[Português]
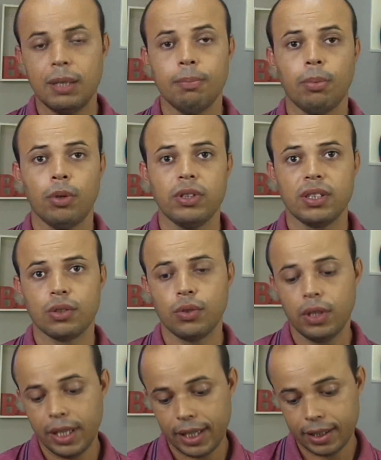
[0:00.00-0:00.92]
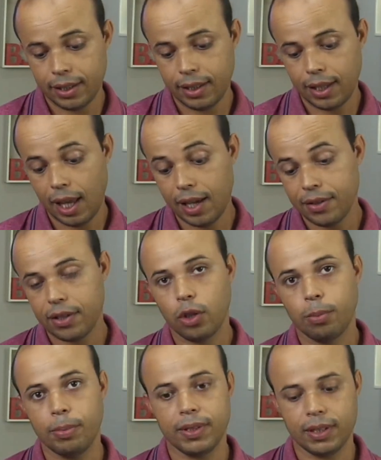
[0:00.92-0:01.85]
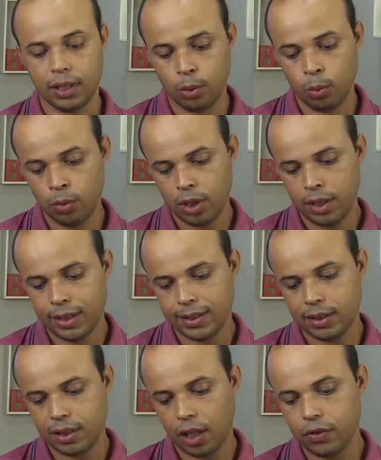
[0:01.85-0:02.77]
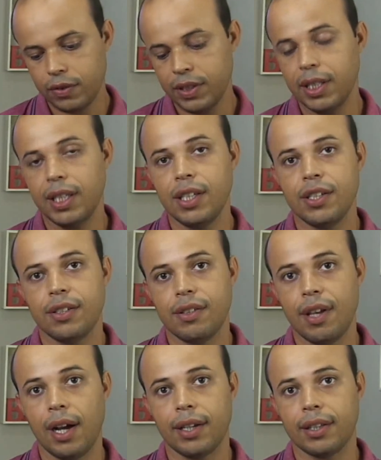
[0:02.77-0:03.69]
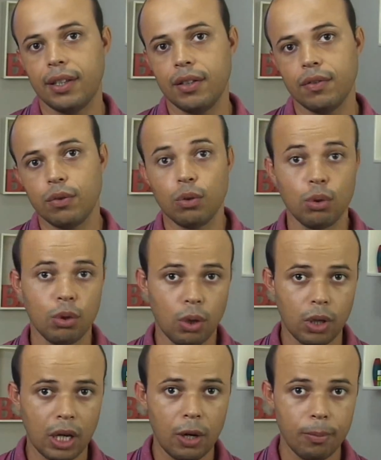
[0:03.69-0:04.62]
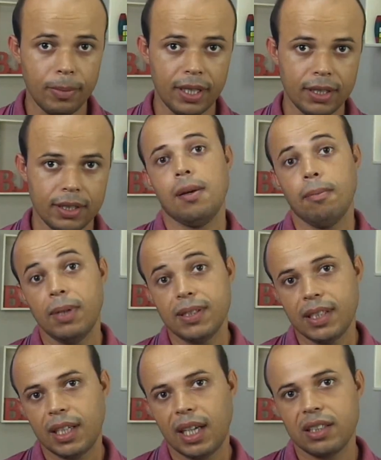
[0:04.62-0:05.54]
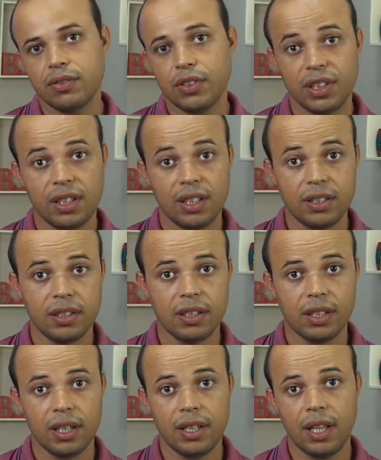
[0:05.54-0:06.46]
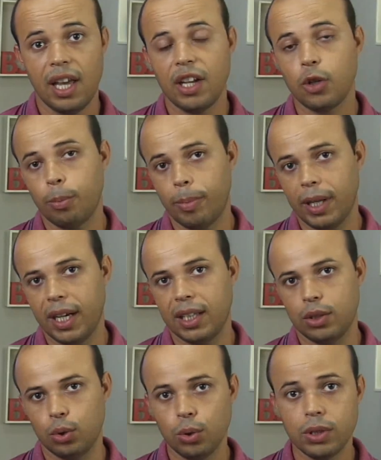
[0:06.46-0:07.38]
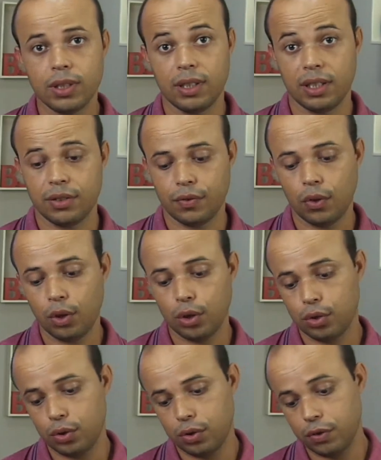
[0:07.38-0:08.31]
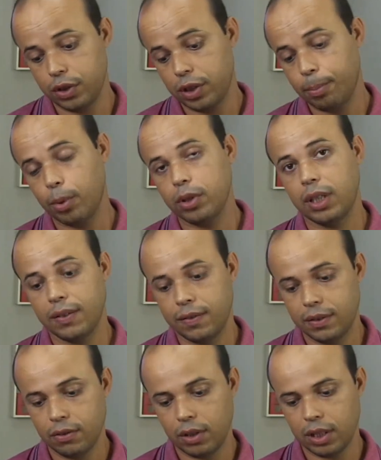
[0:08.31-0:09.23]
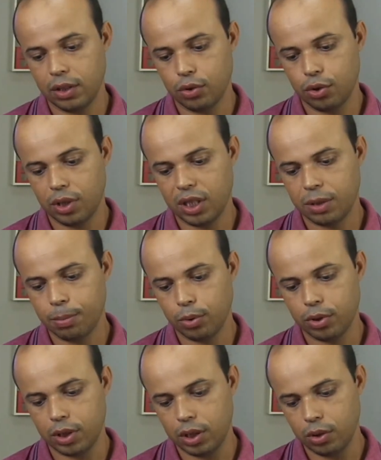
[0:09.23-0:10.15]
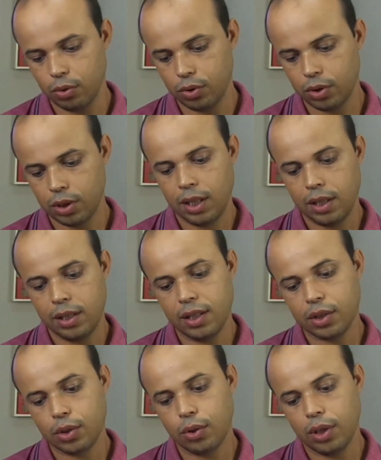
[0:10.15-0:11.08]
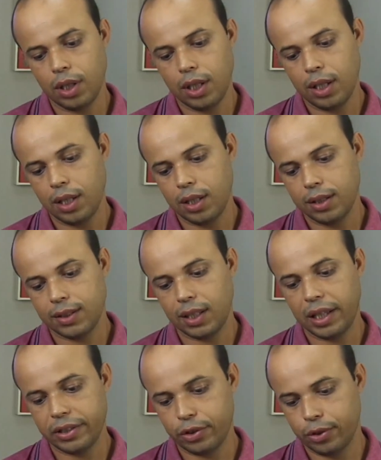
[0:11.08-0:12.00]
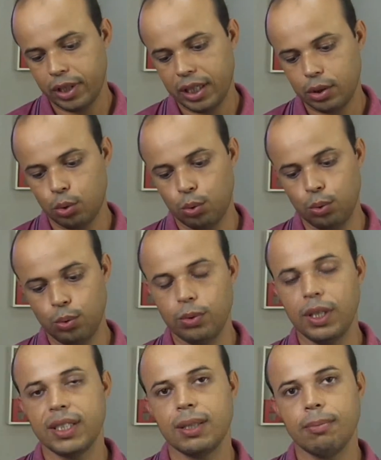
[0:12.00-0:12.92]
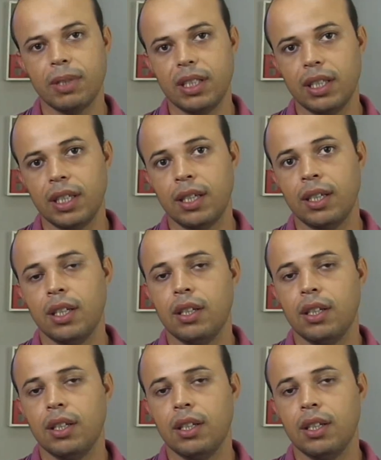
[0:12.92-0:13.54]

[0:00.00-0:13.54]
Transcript: e pode escolher aqui esta opção salve este arquivo localmente. Mas se caso você deseja aí recuperar todas as fotos, você pode estar tá vindo aqui nos três pontinhos e escolher selecionar tudo. Dessa maneira